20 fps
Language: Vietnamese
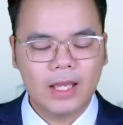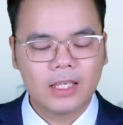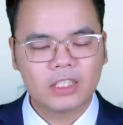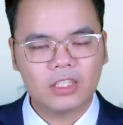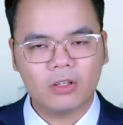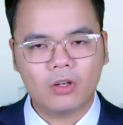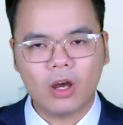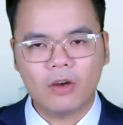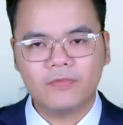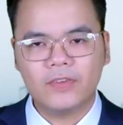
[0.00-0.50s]

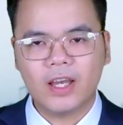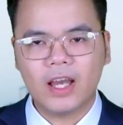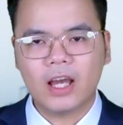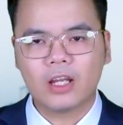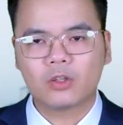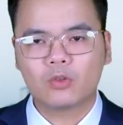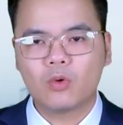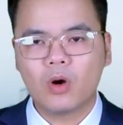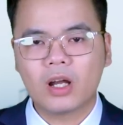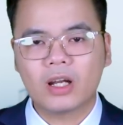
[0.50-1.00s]
Sau đó phía
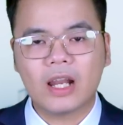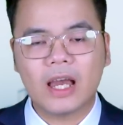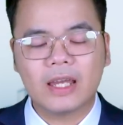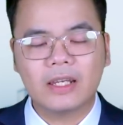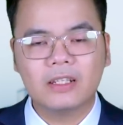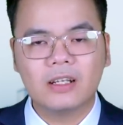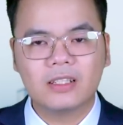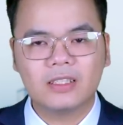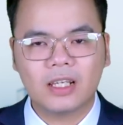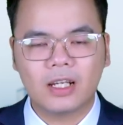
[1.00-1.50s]
Hàn Quốc lại
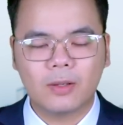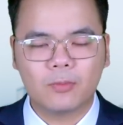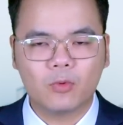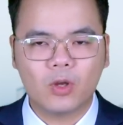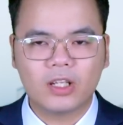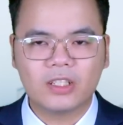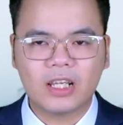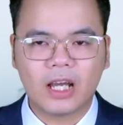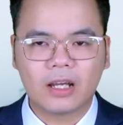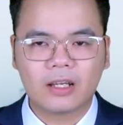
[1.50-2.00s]
đưa ra lập
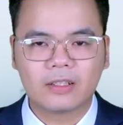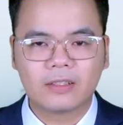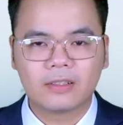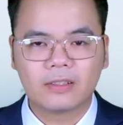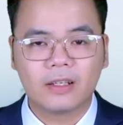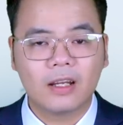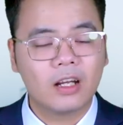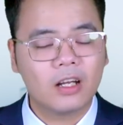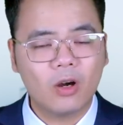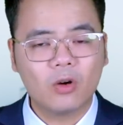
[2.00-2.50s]
luận rằng
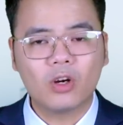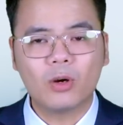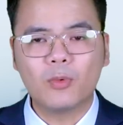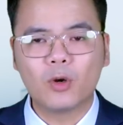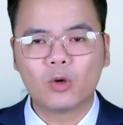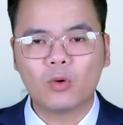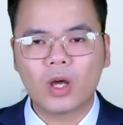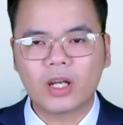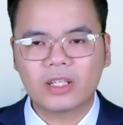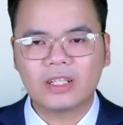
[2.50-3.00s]
không có
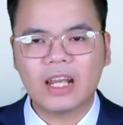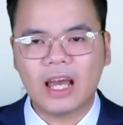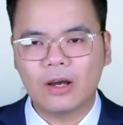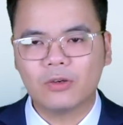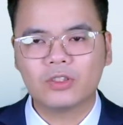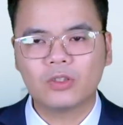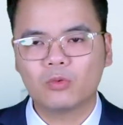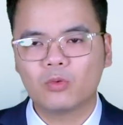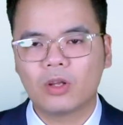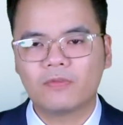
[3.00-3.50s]
một luật
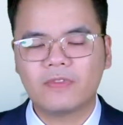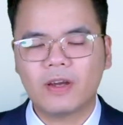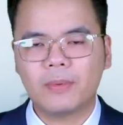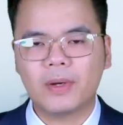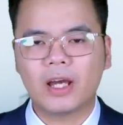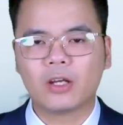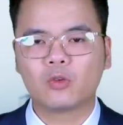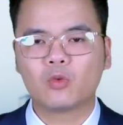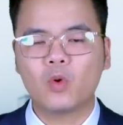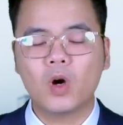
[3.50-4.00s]
nào trong luật pháp
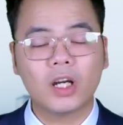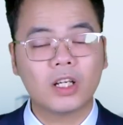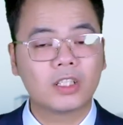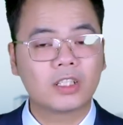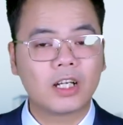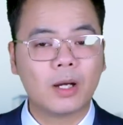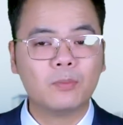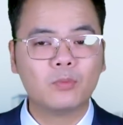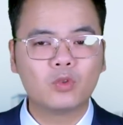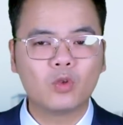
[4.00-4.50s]
Hàn Quốc
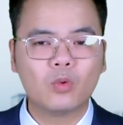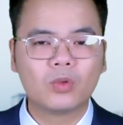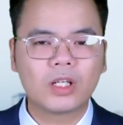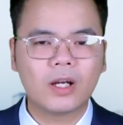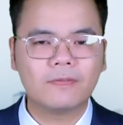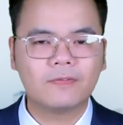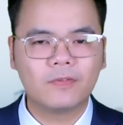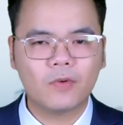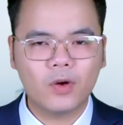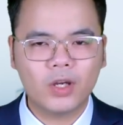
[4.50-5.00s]
cấm cung
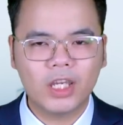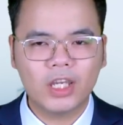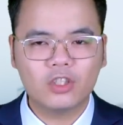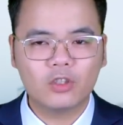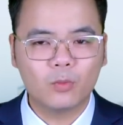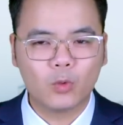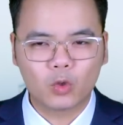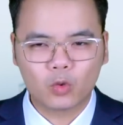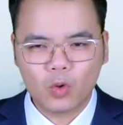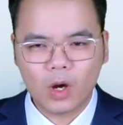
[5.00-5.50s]
cấp vũ khí
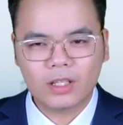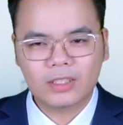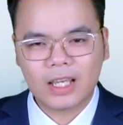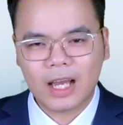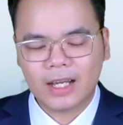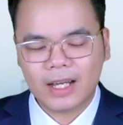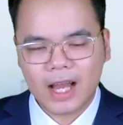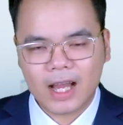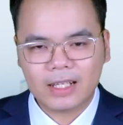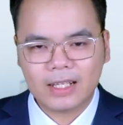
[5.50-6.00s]
cho một quốc
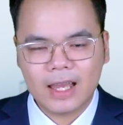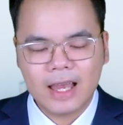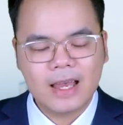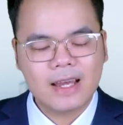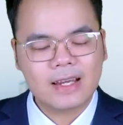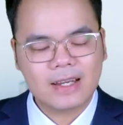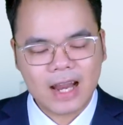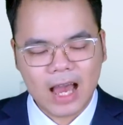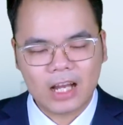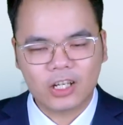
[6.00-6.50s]
gia khác
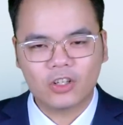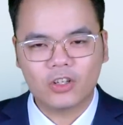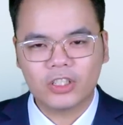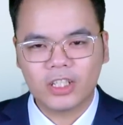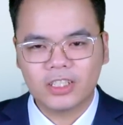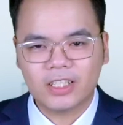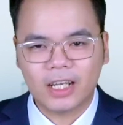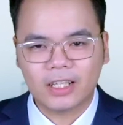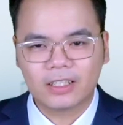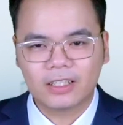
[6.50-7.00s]
đang có
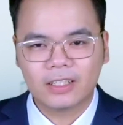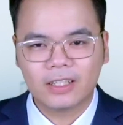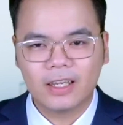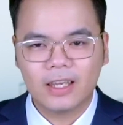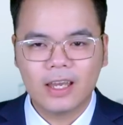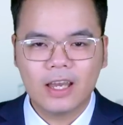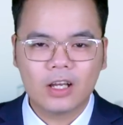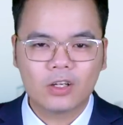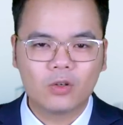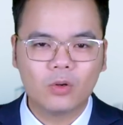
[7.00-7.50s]
chiến tranh.
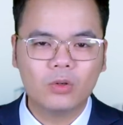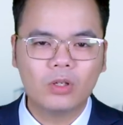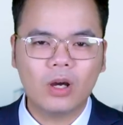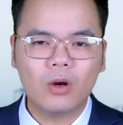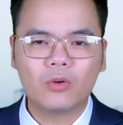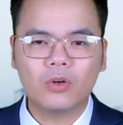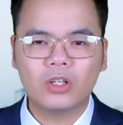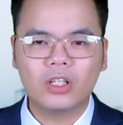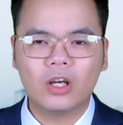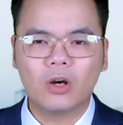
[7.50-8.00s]
Cũng
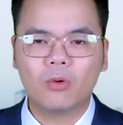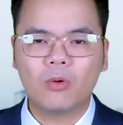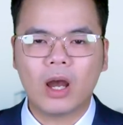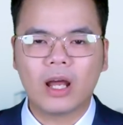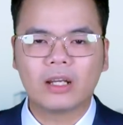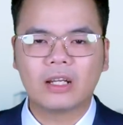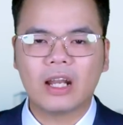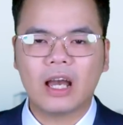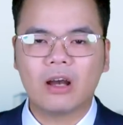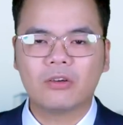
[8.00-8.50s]
không có điều
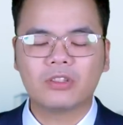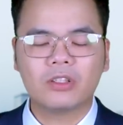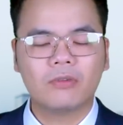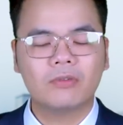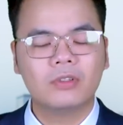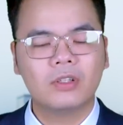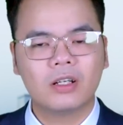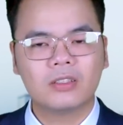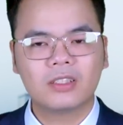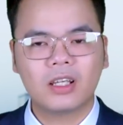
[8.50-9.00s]
khoản nào
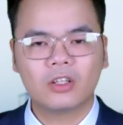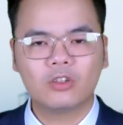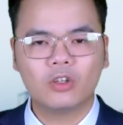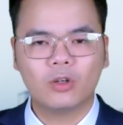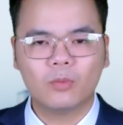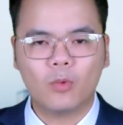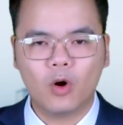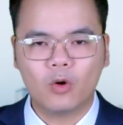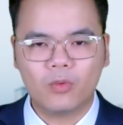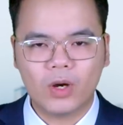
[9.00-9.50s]
trong hướng dẫn của
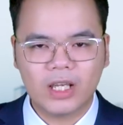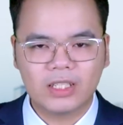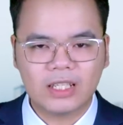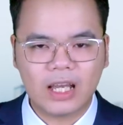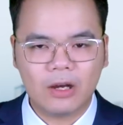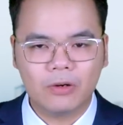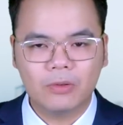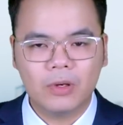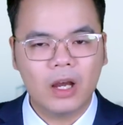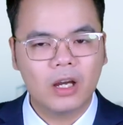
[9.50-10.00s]
Bộ Ngoại
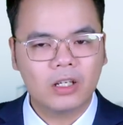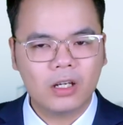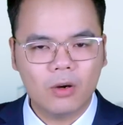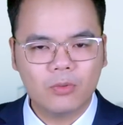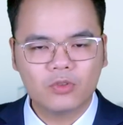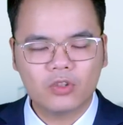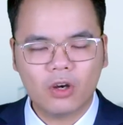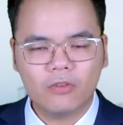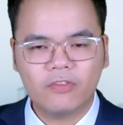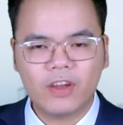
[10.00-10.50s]
giao
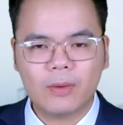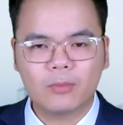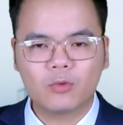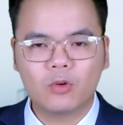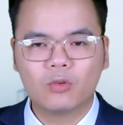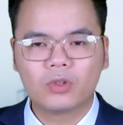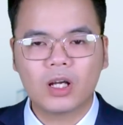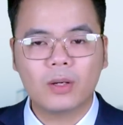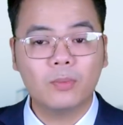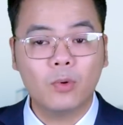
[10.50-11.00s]
không cho phép
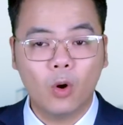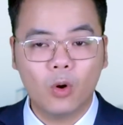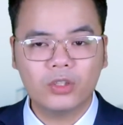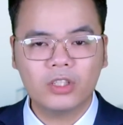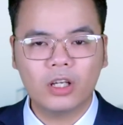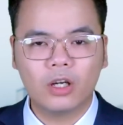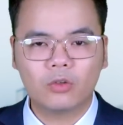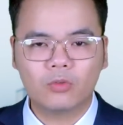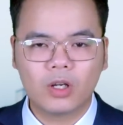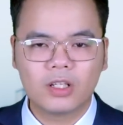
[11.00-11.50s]
cung cấp hỗ
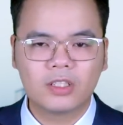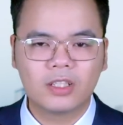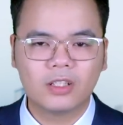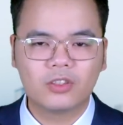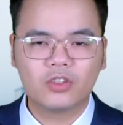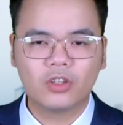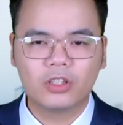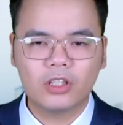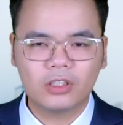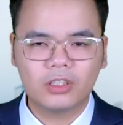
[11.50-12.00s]
trợ quân sự
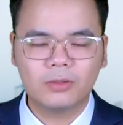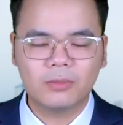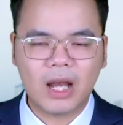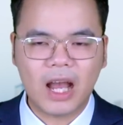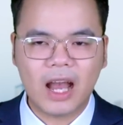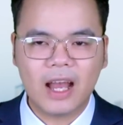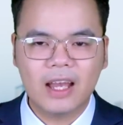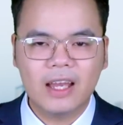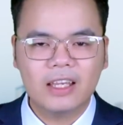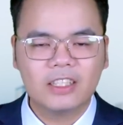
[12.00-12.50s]
cho nước thứ
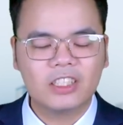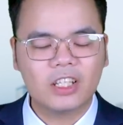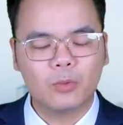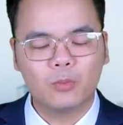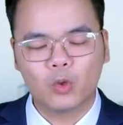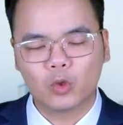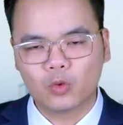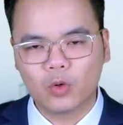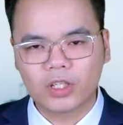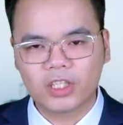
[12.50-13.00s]
ba trong
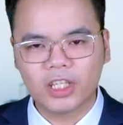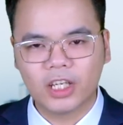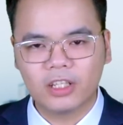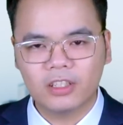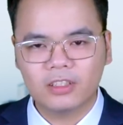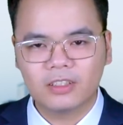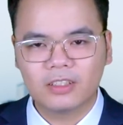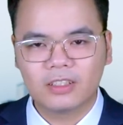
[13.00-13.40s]
một cuộc chiến.